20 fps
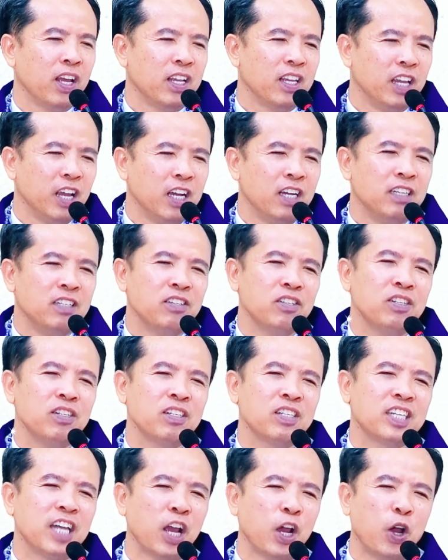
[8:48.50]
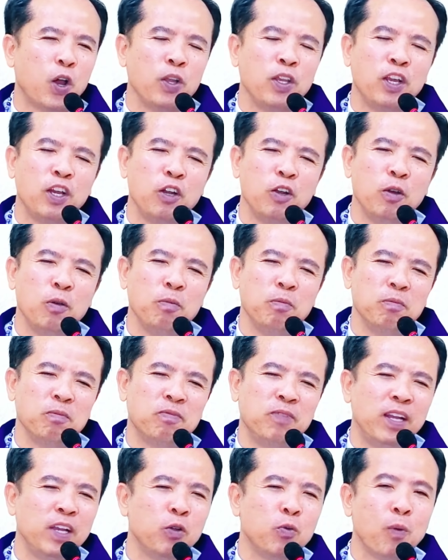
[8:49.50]
nhưng sẽ có những lúc
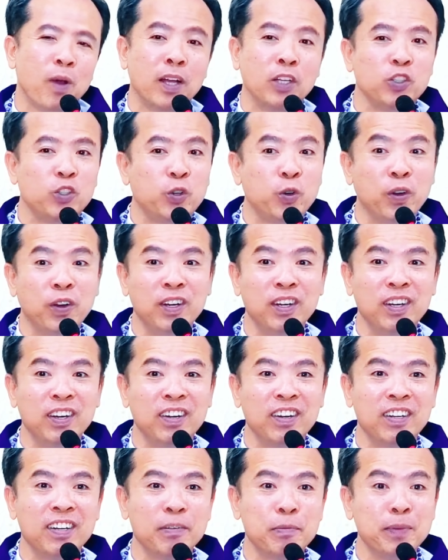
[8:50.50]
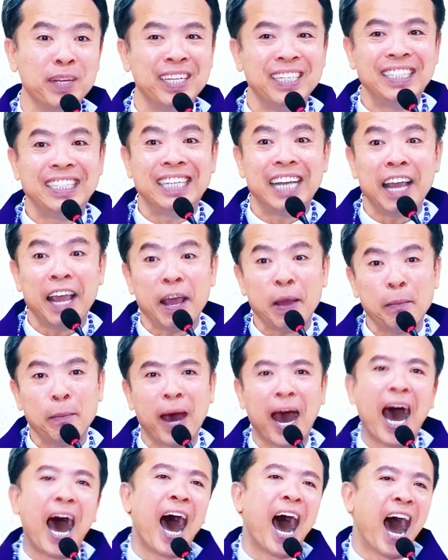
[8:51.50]
vinh quang chúa bị che
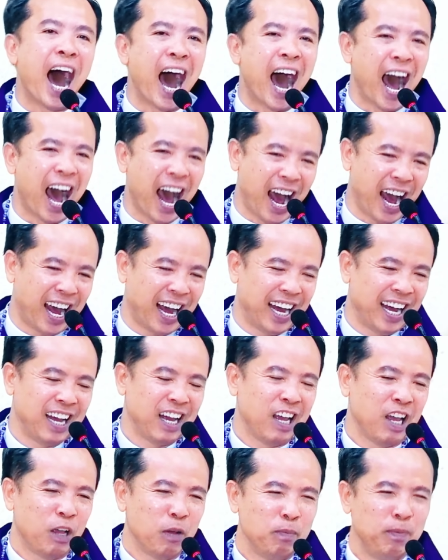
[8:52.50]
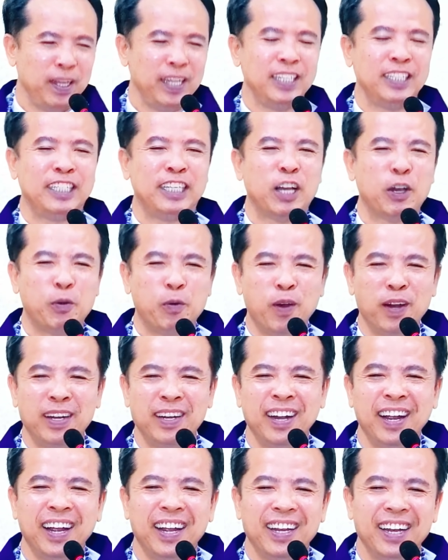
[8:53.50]
mờ bị che khuất
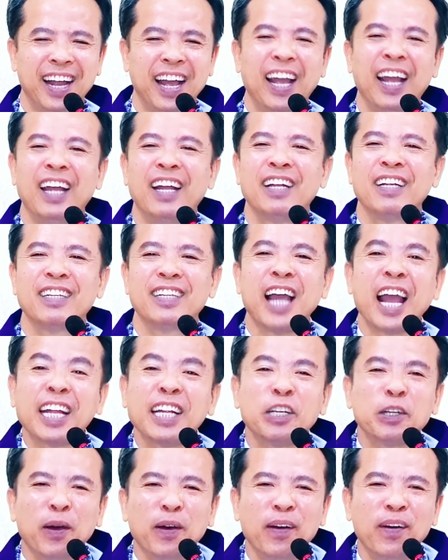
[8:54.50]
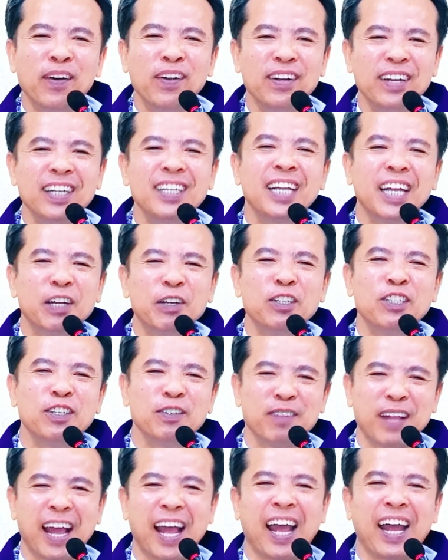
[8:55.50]
để thách đố đức tin của
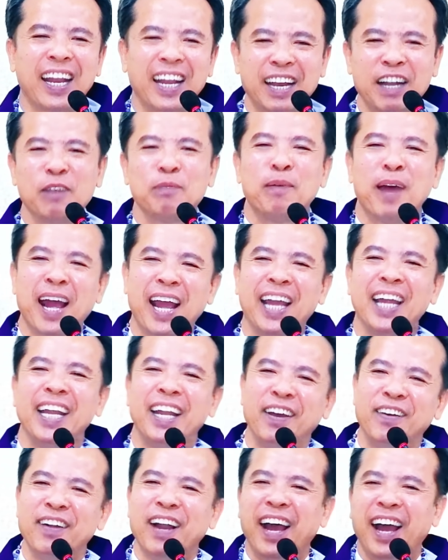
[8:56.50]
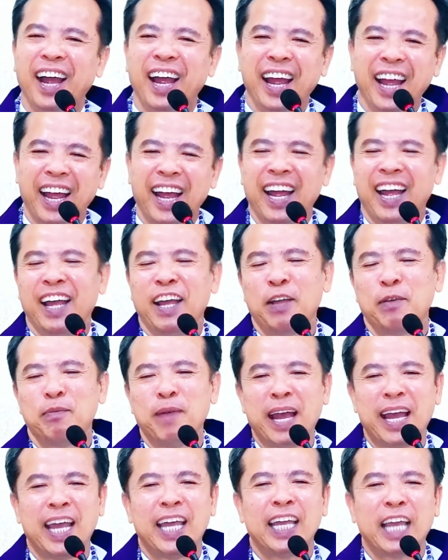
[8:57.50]
chúng ta đây là ba cái điều đó ha
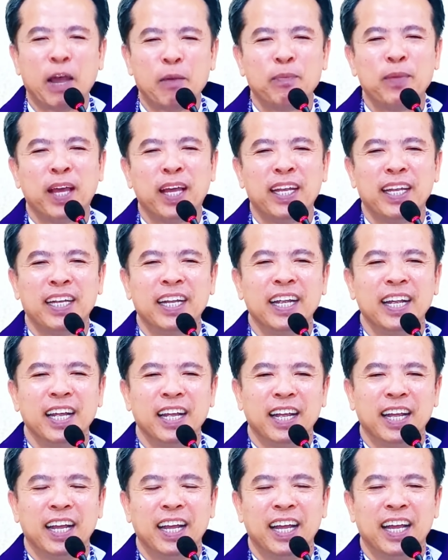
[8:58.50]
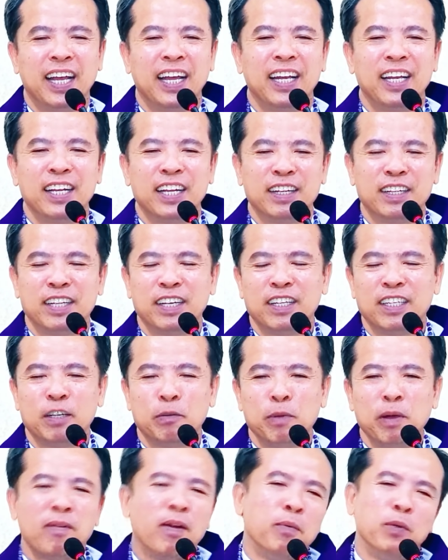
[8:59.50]
ba cái cảm nhận
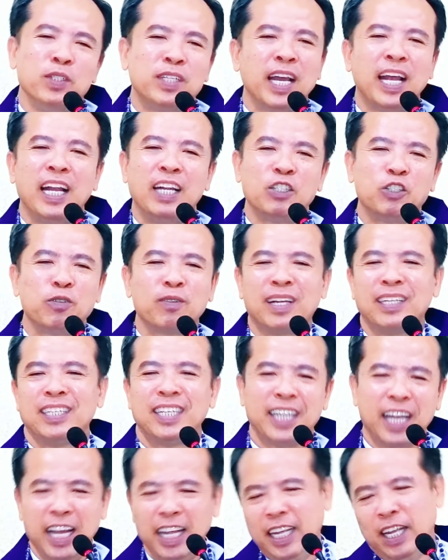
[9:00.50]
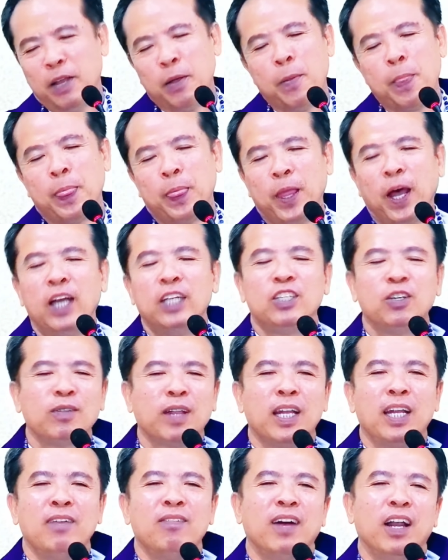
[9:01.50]
à, bước vào mùa chay là chúng ta sẽ thấy rồi chúng
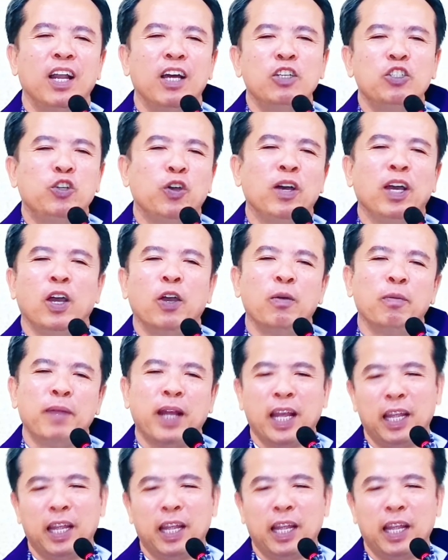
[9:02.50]
ta đi vào lời chúa ngày hôm